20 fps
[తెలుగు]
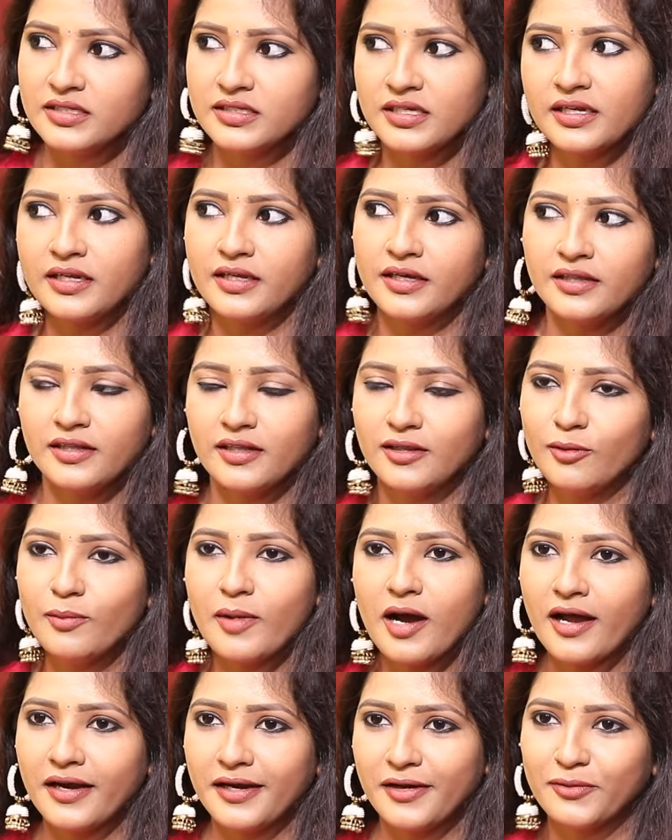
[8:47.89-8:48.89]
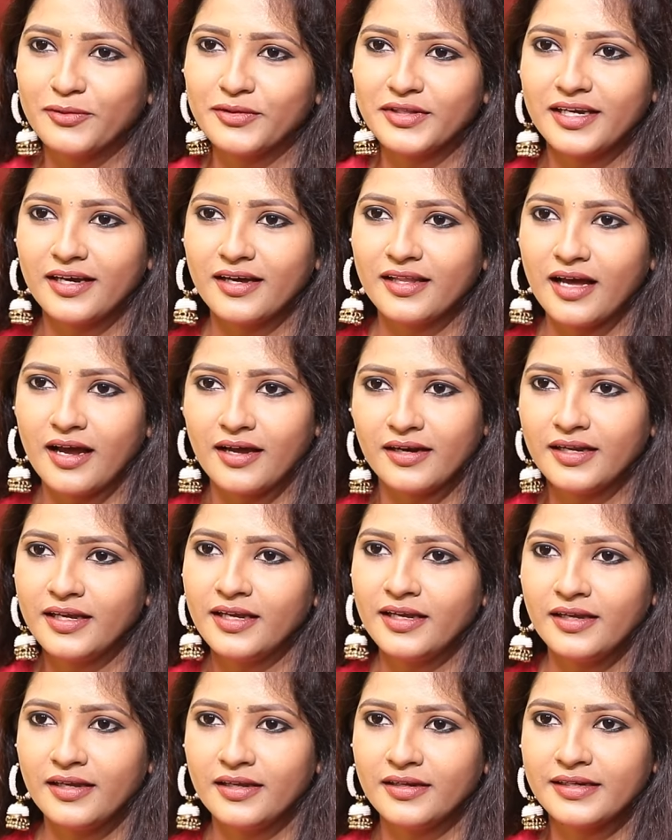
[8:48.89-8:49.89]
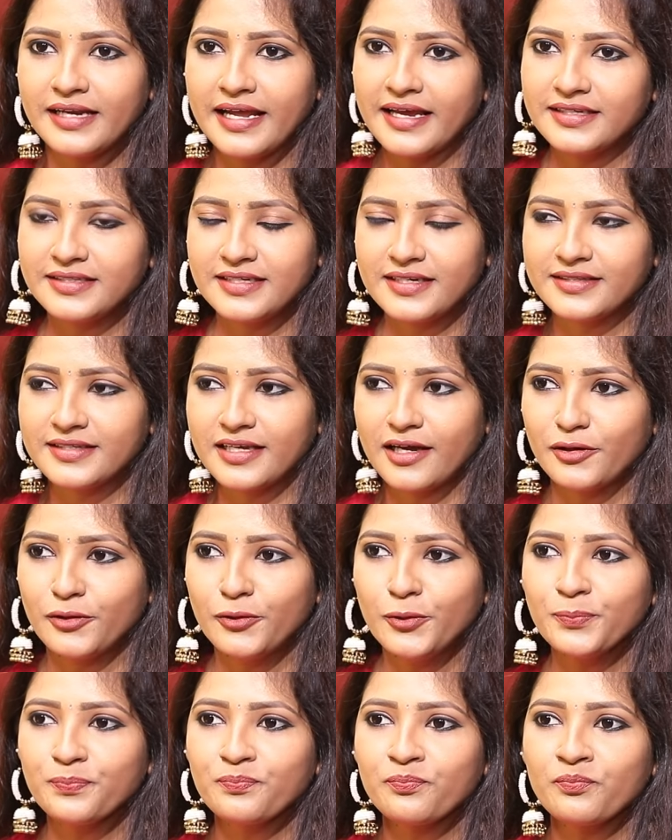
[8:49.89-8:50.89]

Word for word: సరే ఇదేదో బాగానే ఉంది కదా అని ట్రై చేశాను